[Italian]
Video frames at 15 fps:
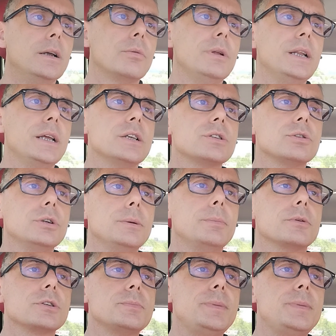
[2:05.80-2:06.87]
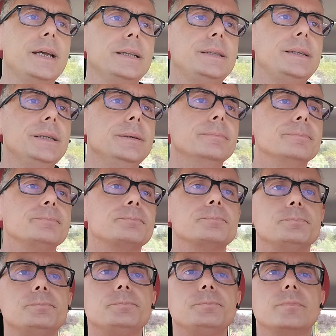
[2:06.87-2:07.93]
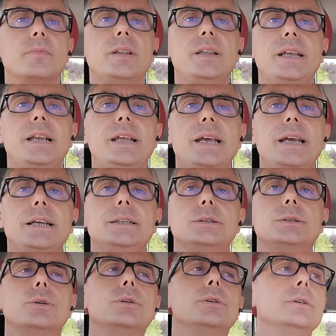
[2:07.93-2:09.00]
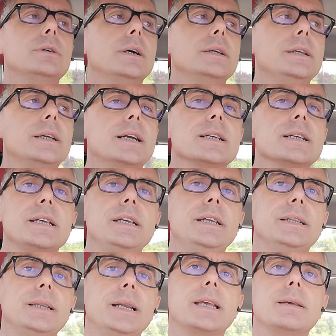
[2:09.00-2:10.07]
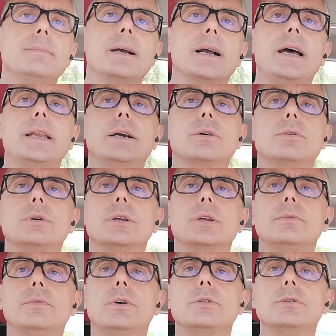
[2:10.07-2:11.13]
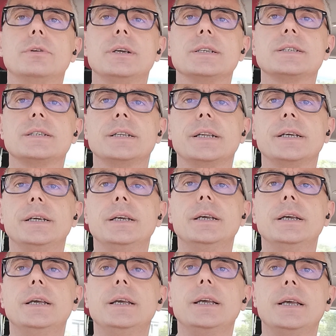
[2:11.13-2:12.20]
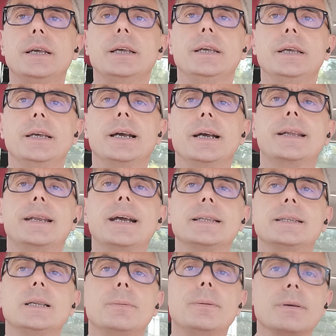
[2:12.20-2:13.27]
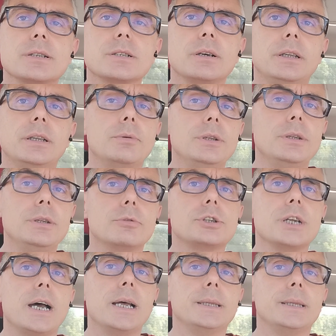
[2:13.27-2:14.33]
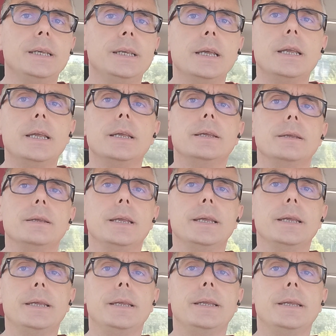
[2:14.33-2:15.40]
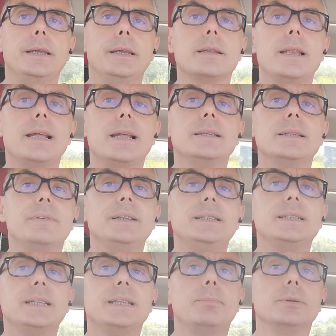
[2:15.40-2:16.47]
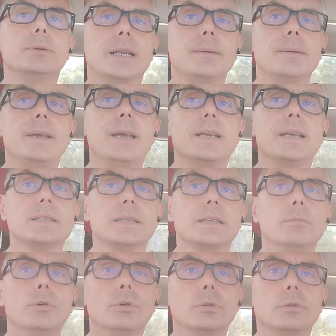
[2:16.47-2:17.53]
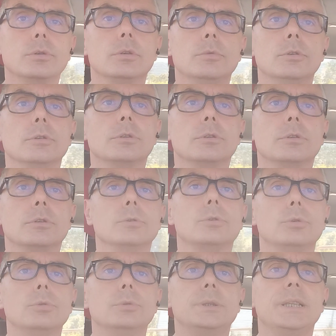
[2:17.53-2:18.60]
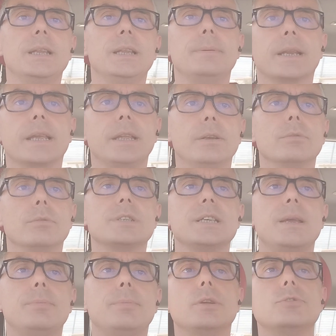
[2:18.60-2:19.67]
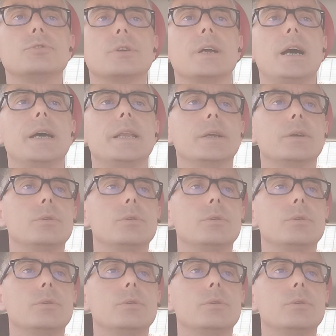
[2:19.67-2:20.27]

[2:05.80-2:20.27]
quelli che sono i prospetti di rientro in casa Inter e che magari ancora non vogliono essere eh, aggregati alla prima squadra e quindi bruciati eh, l'Under 23 potrebbe essere molto molto molto utile perché non sei più a giocare